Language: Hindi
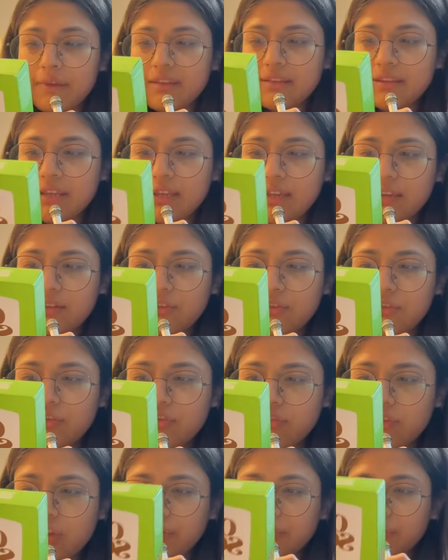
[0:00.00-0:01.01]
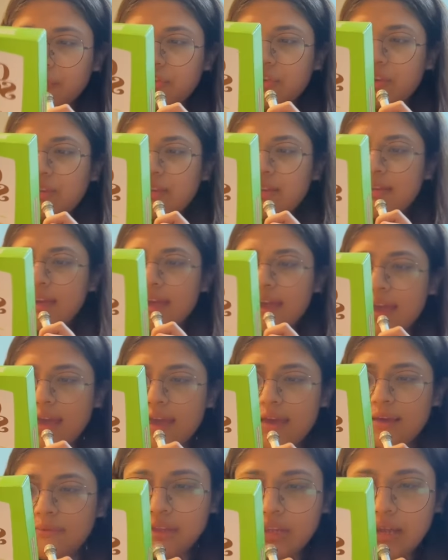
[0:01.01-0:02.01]
इसकी इंस्ट्रक्शन
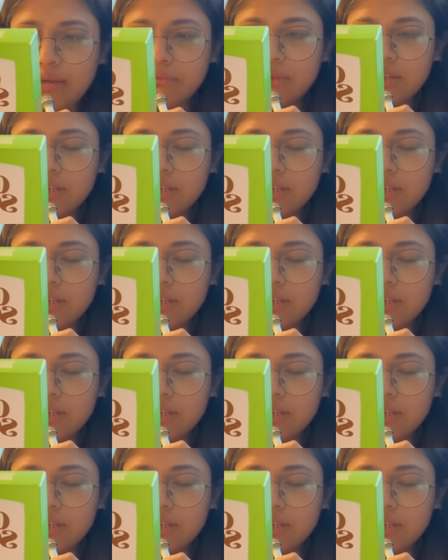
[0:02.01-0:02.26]
हैं एम टी